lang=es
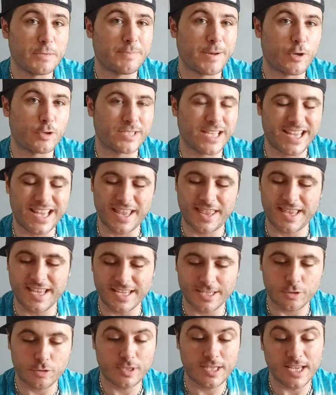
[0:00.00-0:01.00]
Es para los que
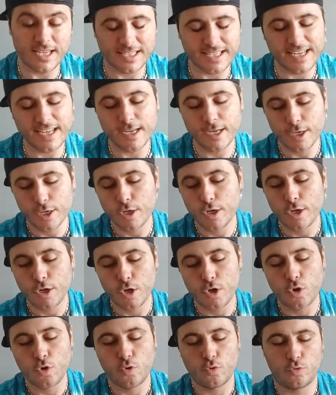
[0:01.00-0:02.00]
decís, hostias, es que...
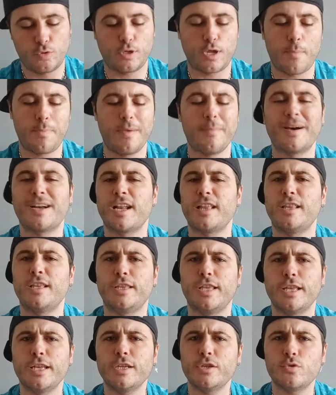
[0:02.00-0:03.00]
¿Qué pie más grande
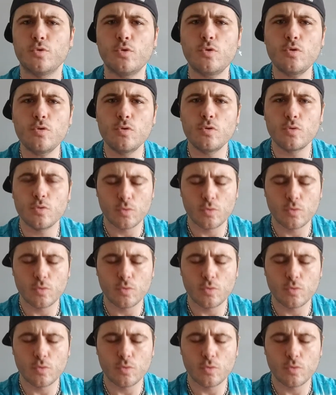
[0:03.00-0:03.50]
tienes, no?